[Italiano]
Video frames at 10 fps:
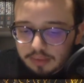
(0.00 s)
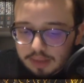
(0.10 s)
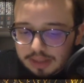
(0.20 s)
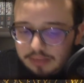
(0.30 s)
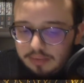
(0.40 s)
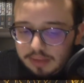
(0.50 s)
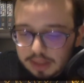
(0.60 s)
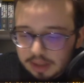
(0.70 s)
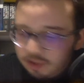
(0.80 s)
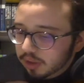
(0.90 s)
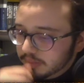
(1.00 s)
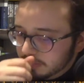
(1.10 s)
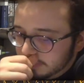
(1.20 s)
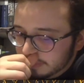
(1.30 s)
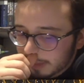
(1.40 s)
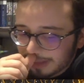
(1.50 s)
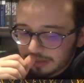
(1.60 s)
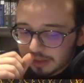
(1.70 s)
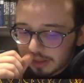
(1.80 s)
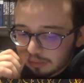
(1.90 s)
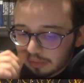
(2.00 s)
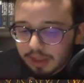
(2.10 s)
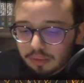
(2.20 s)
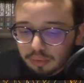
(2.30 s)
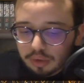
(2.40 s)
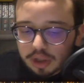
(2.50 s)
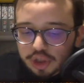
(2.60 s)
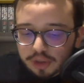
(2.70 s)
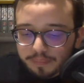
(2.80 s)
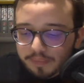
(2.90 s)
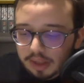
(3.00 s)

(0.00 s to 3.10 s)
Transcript: qui da noi il 5 febbraio del 2011.